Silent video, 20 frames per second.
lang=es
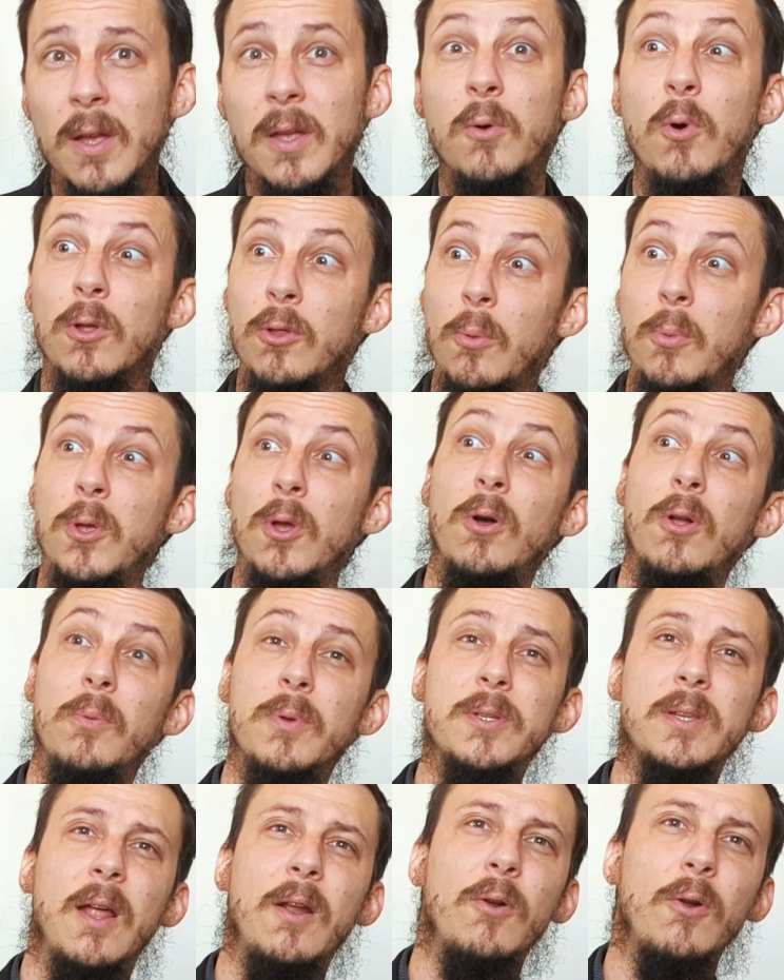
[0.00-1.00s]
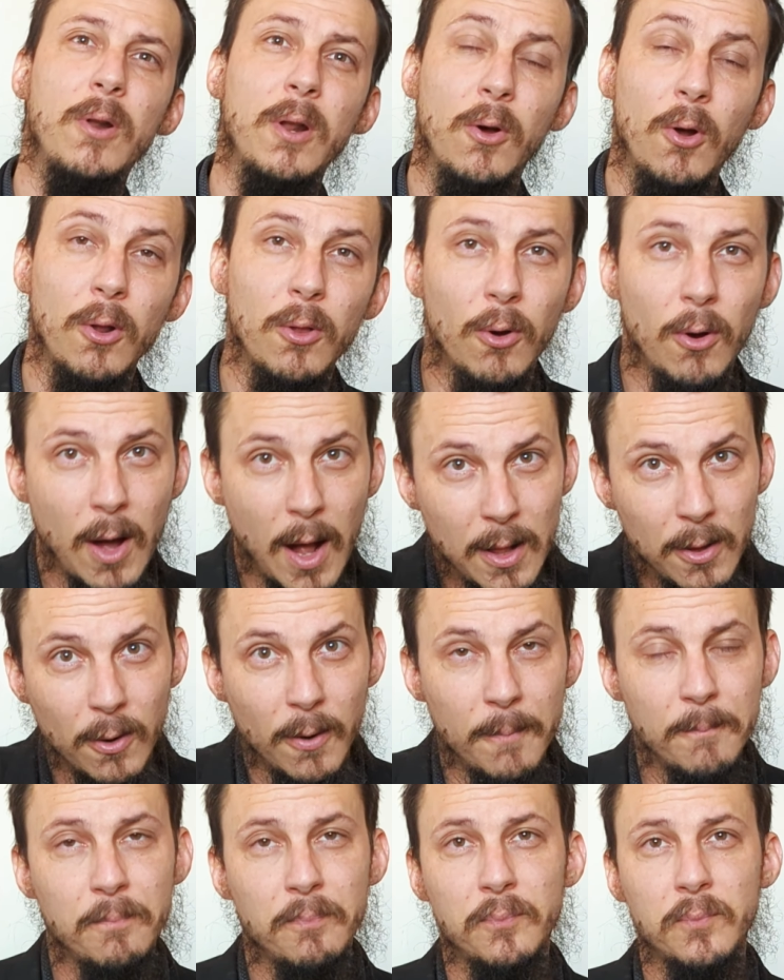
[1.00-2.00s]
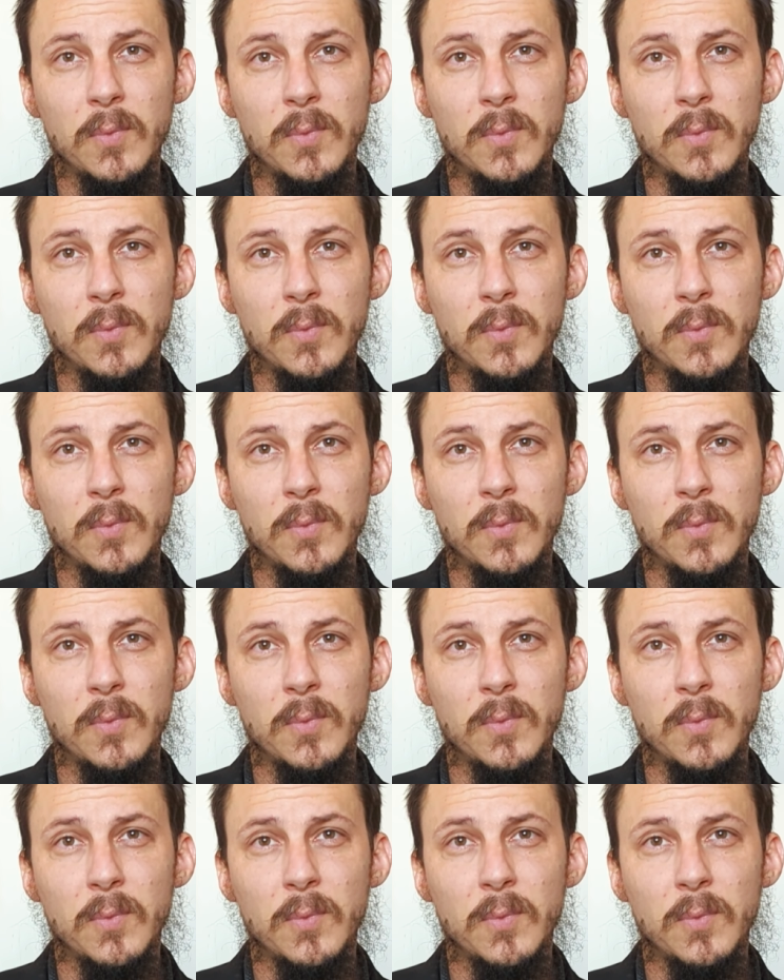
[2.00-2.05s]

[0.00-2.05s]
Y cuando vio el becerro recordó algo.